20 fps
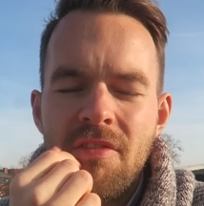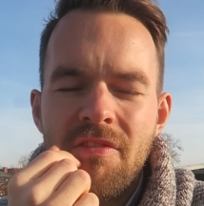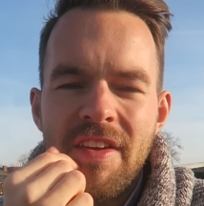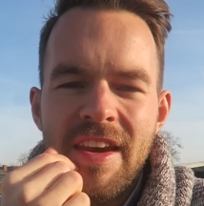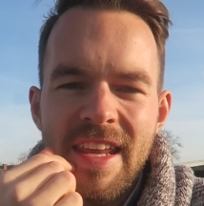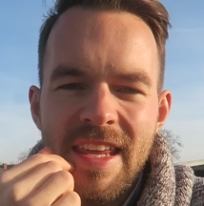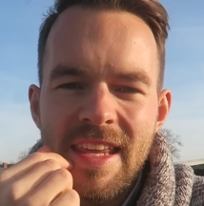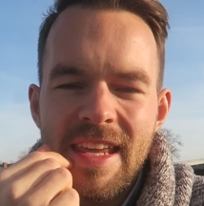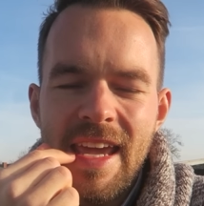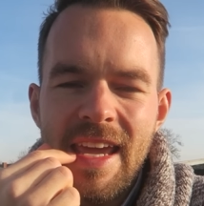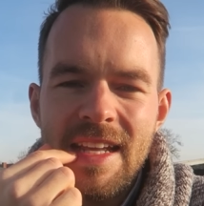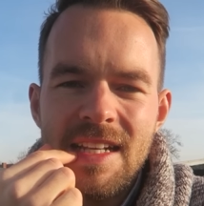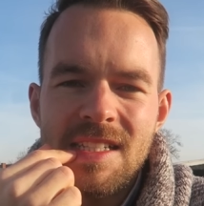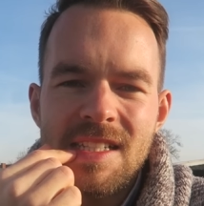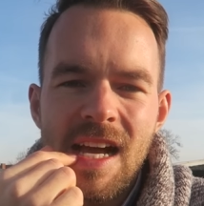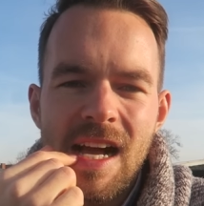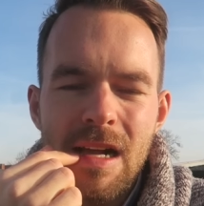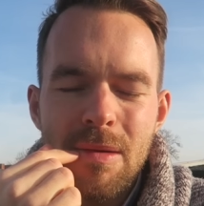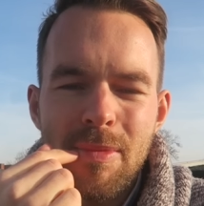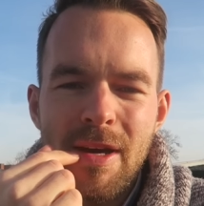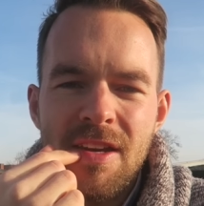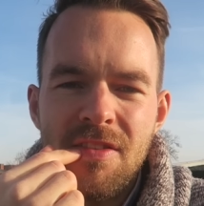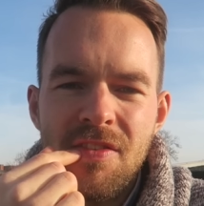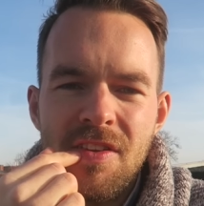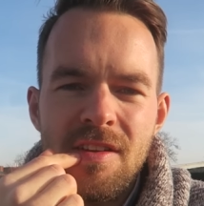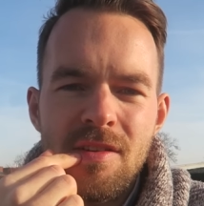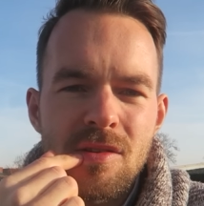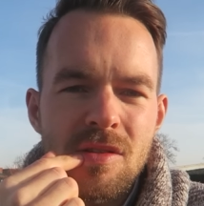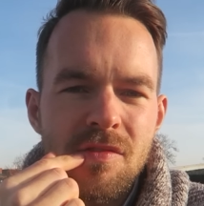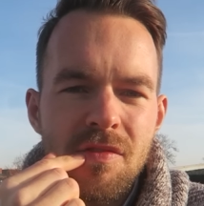wenn ich jeden Tag meine
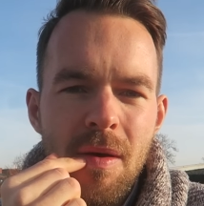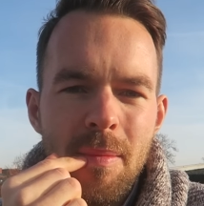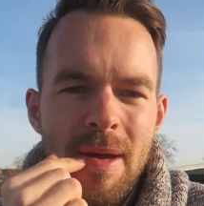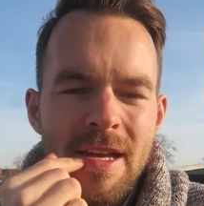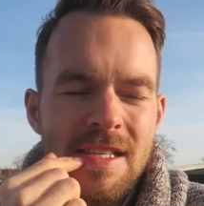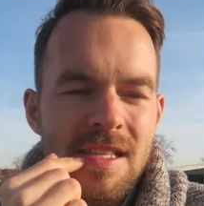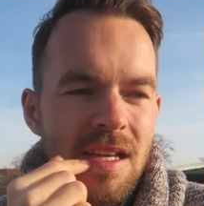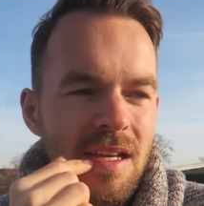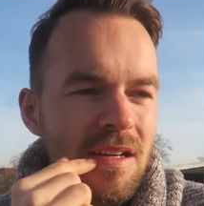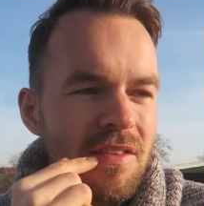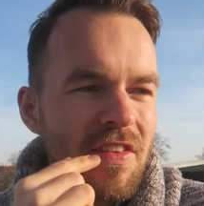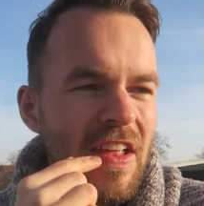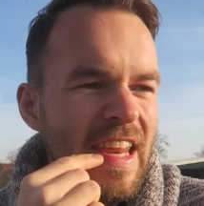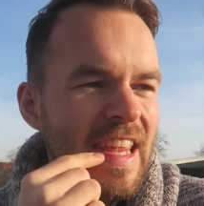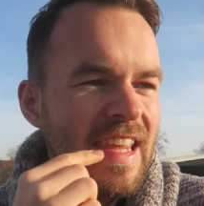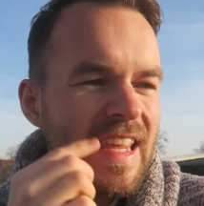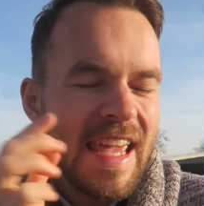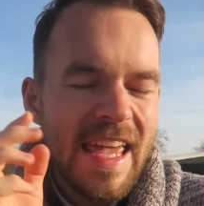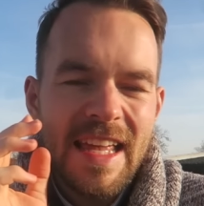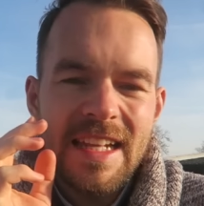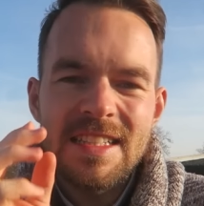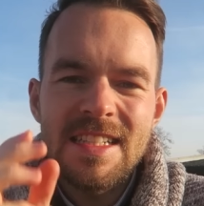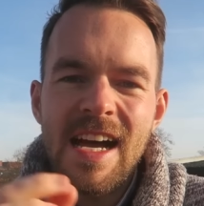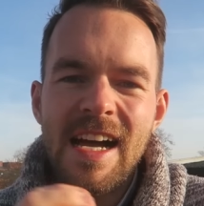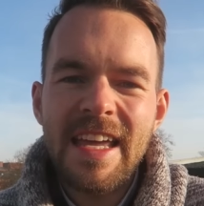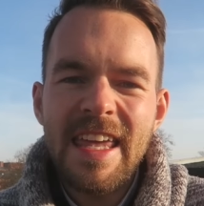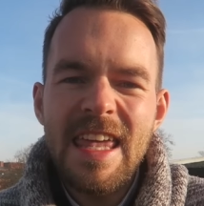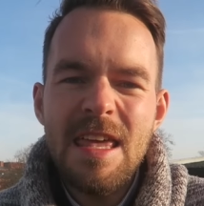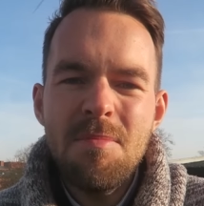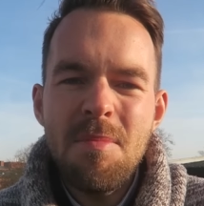Videos verbessere, wenn ich jeden
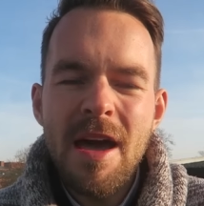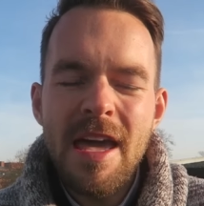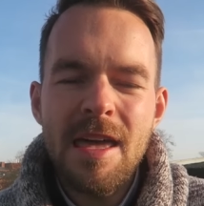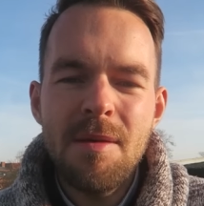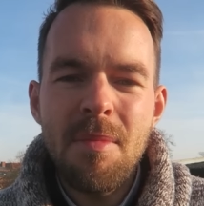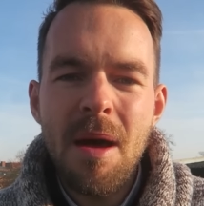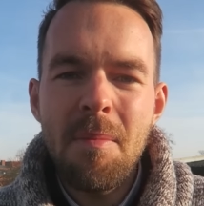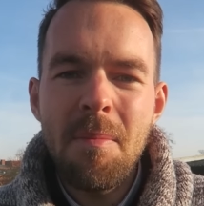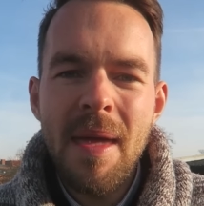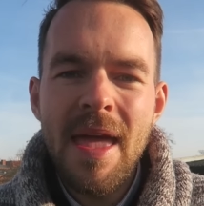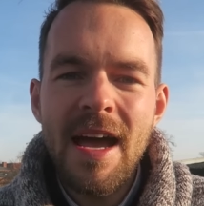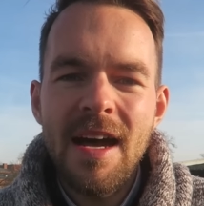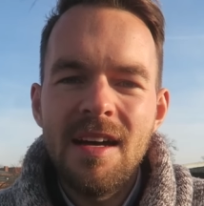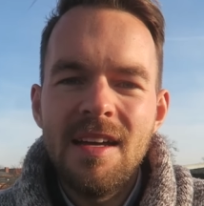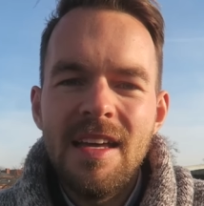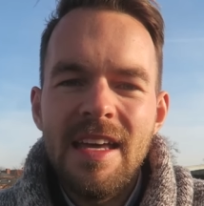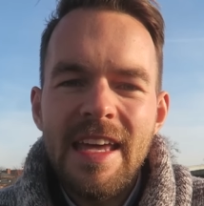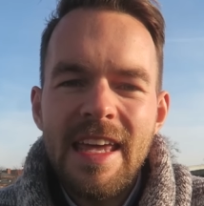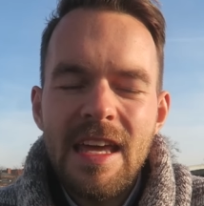Tag immer, immer mehr